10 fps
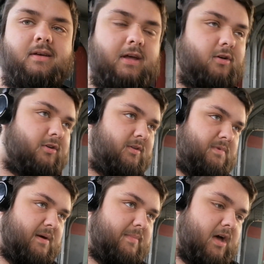Hey Leute,
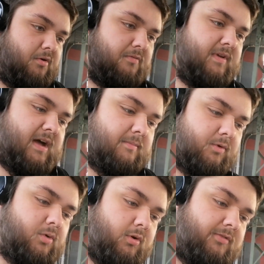ich bin am Bahnhof. Wir
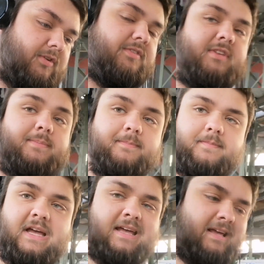haben kurz vor
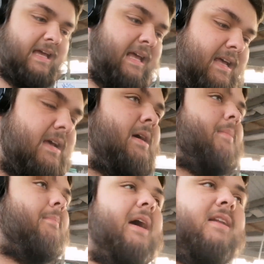sieben.
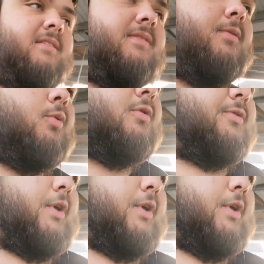Mein Zug